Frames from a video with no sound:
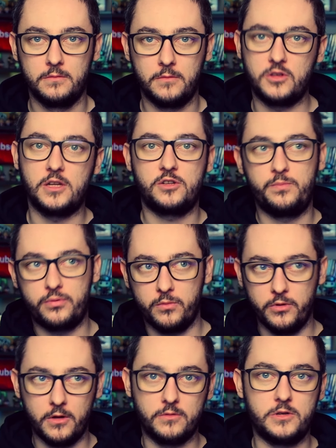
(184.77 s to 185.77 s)
To znaczy
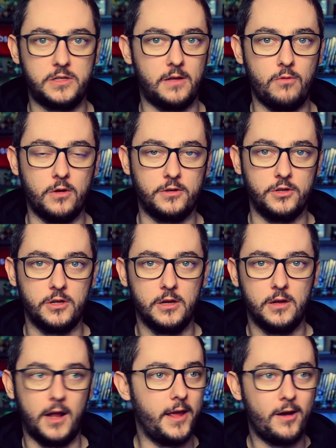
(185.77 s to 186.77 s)
próbują coś tam łączyć,
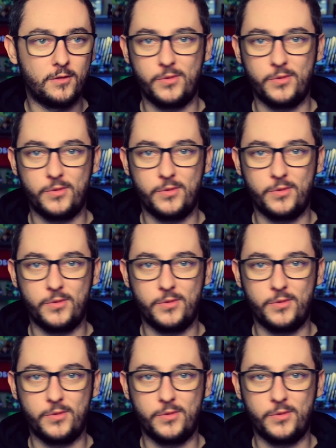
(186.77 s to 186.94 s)
ale ja od